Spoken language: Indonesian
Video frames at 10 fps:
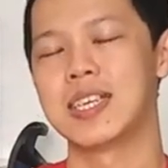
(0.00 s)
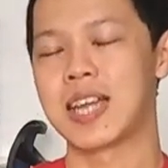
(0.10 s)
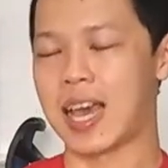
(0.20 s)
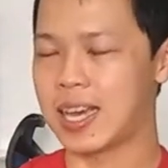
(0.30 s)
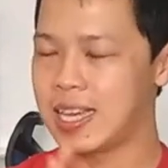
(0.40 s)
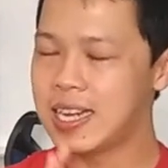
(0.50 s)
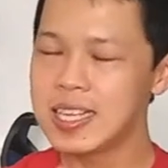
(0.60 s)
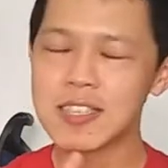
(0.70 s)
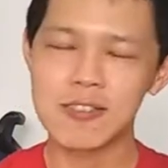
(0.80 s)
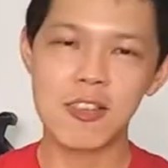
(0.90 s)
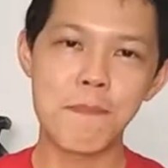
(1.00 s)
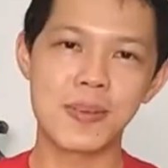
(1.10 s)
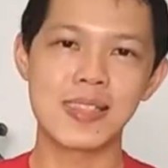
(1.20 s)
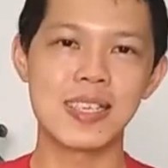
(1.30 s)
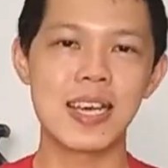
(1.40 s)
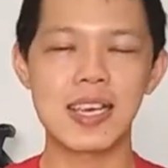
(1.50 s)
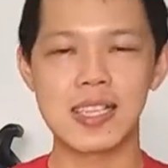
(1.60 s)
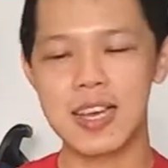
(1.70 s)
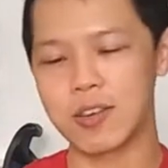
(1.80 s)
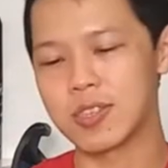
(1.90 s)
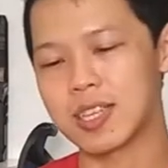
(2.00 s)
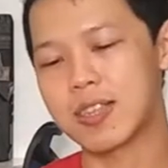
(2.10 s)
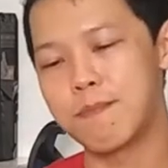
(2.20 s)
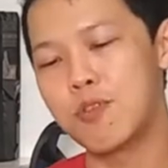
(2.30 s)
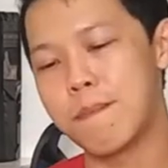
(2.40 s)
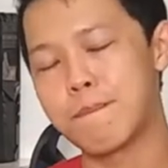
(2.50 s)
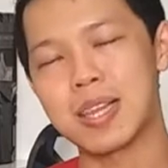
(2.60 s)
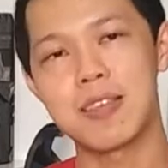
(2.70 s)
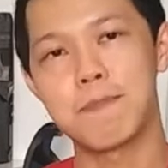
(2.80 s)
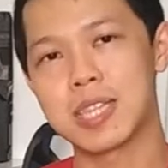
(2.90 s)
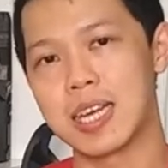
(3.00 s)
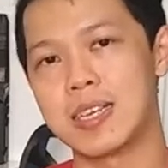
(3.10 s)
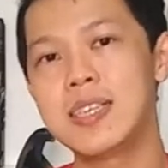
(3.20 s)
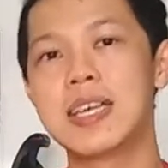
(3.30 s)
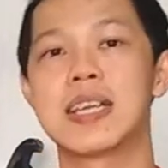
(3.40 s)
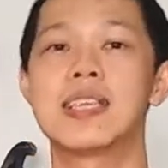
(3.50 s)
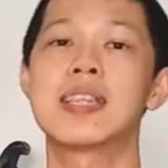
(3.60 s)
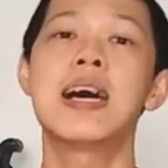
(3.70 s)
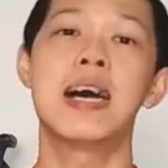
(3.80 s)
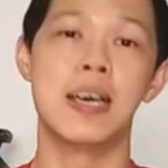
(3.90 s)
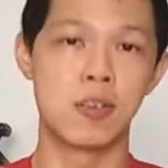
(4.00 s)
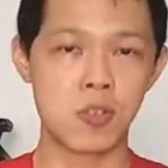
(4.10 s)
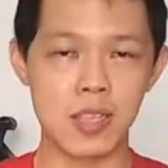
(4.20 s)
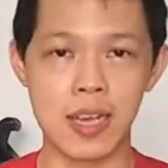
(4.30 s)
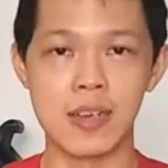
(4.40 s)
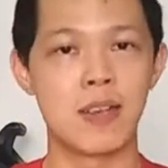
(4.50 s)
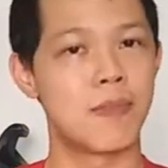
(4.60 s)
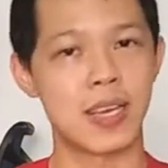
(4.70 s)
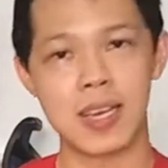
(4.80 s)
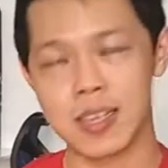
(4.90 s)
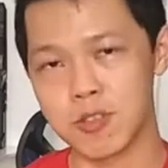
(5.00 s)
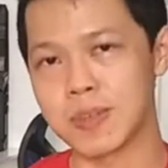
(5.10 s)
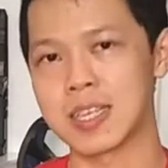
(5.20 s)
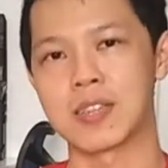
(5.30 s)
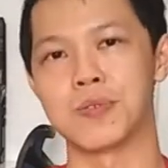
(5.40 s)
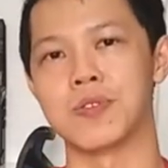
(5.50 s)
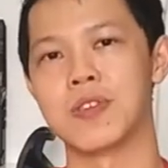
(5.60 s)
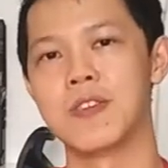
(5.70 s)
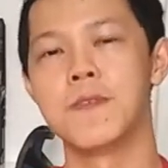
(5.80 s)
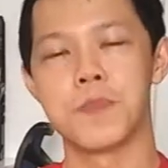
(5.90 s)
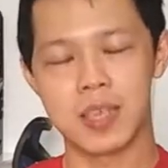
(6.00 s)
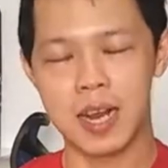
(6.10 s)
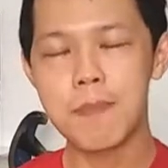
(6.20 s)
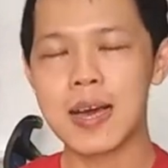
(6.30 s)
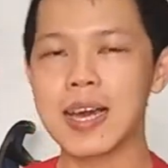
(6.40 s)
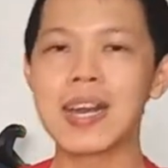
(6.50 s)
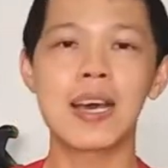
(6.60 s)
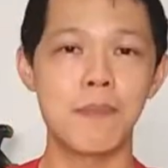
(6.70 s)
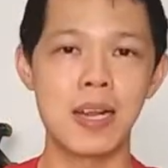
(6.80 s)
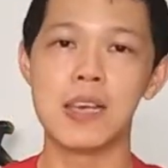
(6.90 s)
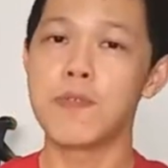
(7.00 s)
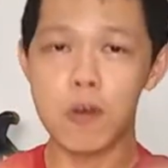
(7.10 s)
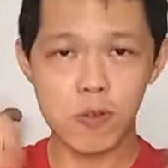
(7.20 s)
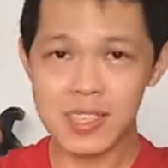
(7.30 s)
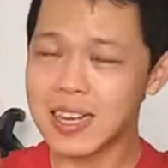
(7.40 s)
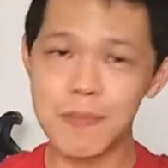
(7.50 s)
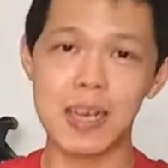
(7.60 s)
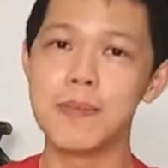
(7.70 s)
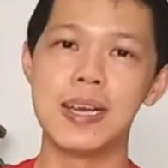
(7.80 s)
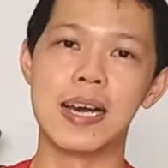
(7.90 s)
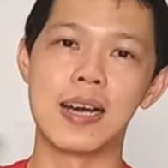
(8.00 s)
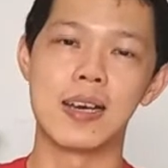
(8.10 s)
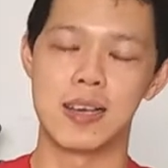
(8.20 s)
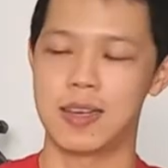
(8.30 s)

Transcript: Nah, ini contoh pentingnya kita harus ketemu empat tipe tadi dan kita harus handle mereka satu persatu. Kenapa? Karena kembali fokusnya ini beda-beda.